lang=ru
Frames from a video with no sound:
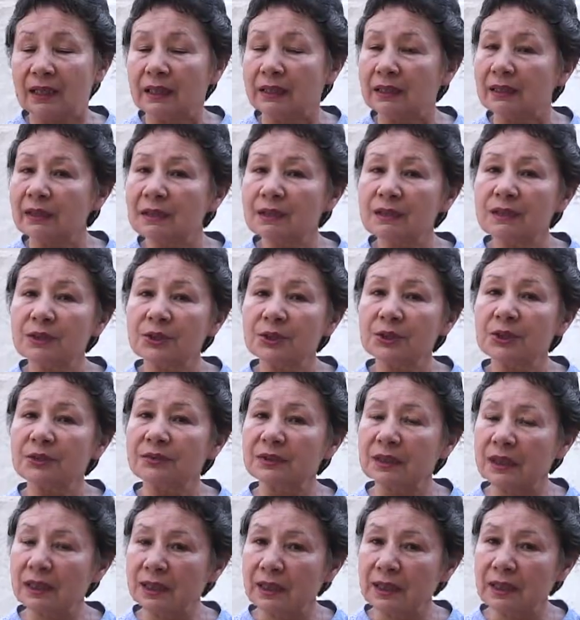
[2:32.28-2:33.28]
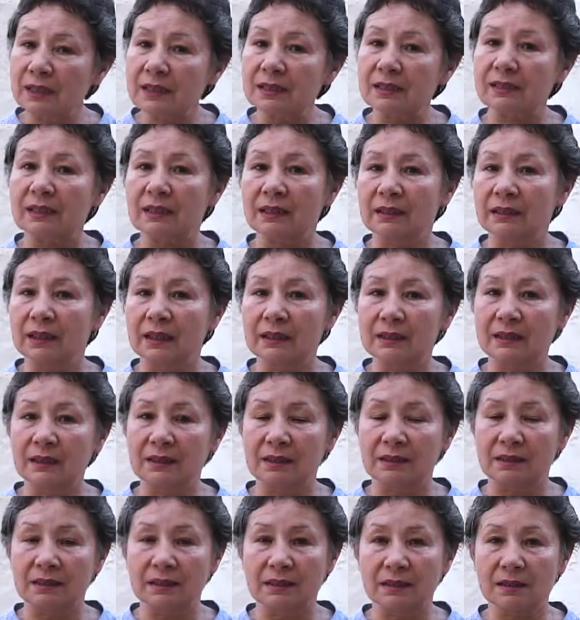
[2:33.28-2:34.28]
Есть еще и вторая сторона
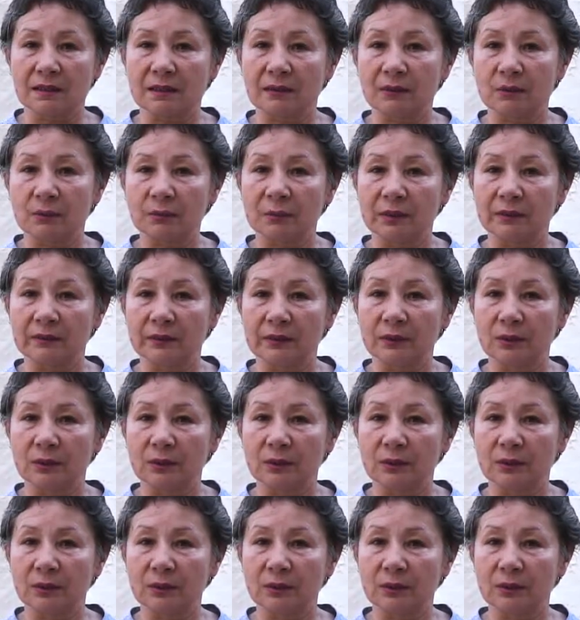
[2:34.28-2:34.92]
деятельности клубного